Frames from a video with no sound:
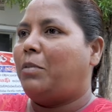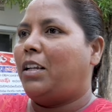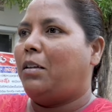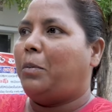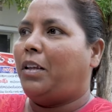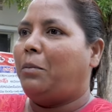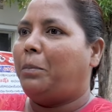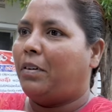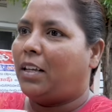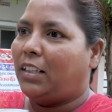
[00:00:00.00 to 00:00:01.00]
మరి
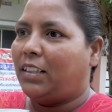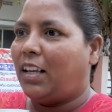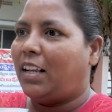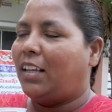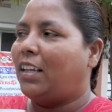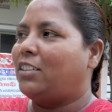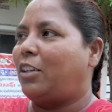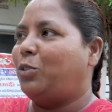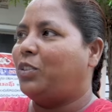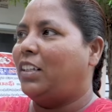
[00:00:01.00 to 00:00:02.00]
ఇప్పుడైతే అలాగే
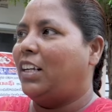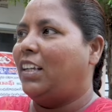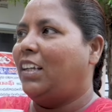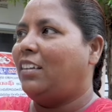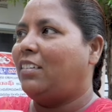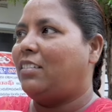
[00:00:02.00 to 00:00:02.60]
జరుగుతుందండి ఇప్పుడున్న